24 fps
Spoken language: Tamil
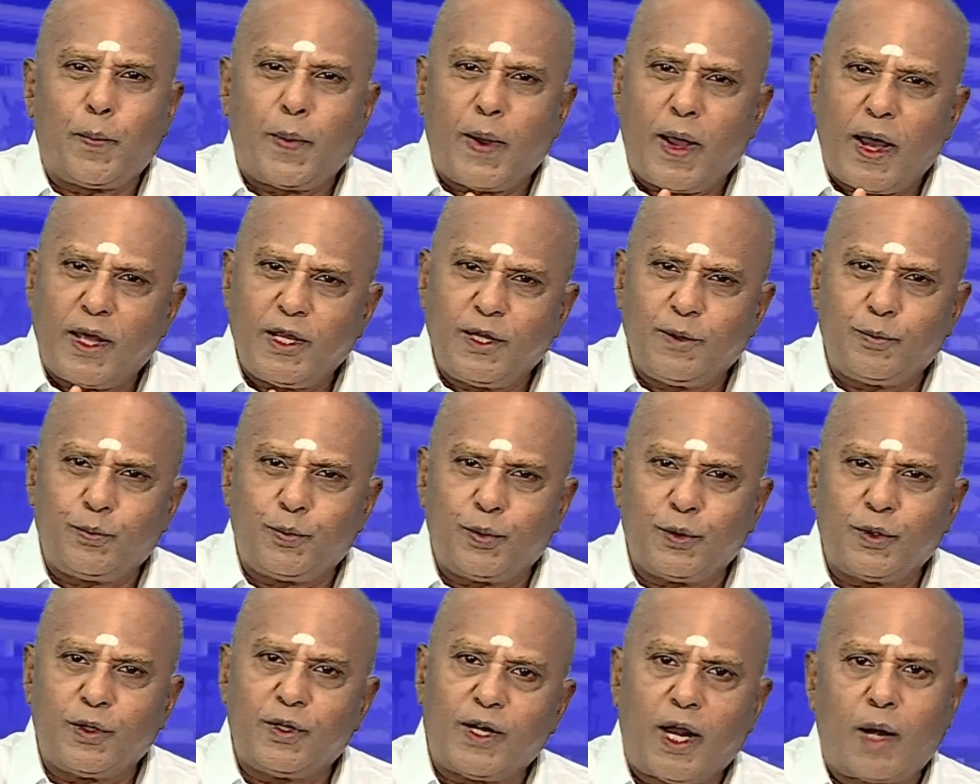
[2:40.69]

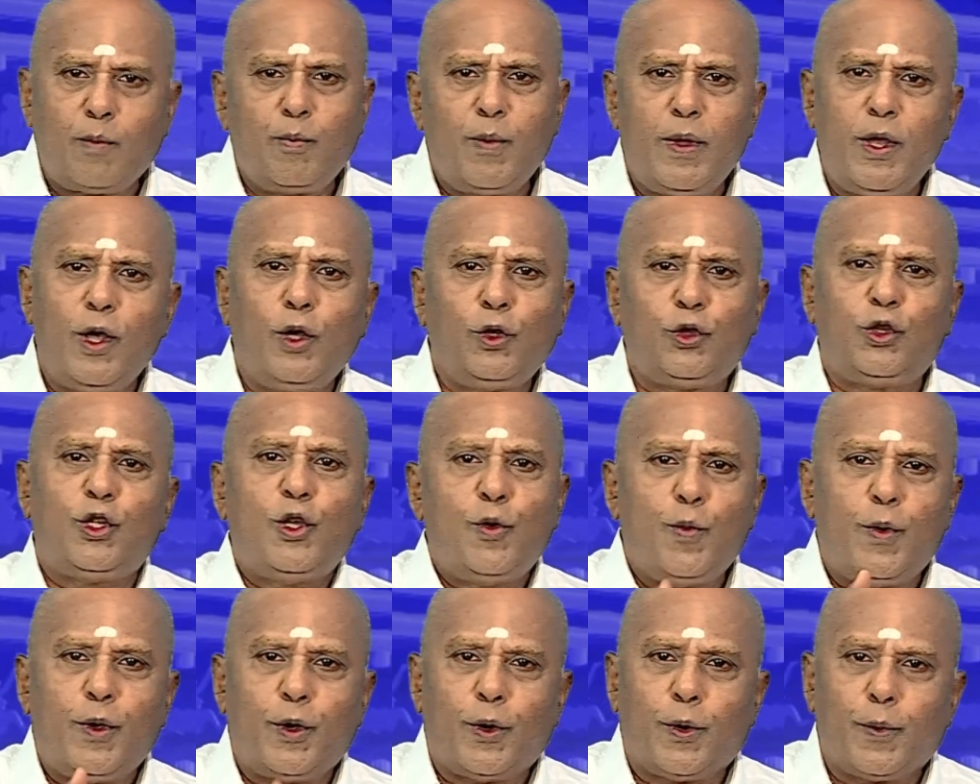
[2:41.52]
பாதிப்பு நன்மையோ
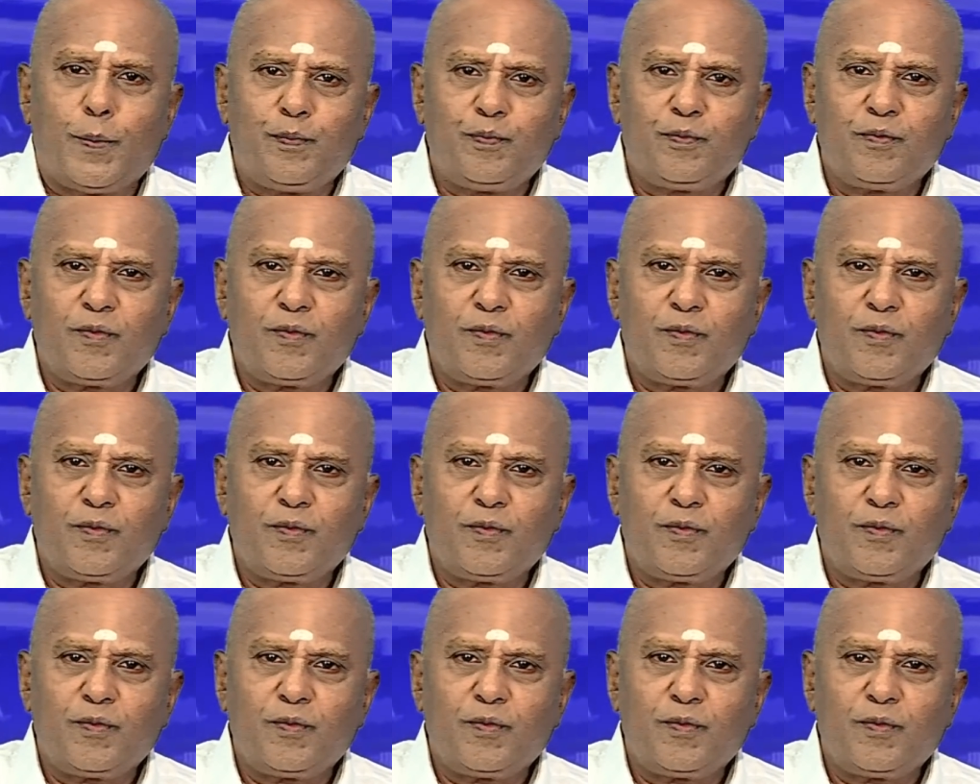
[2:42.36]
தீமையோ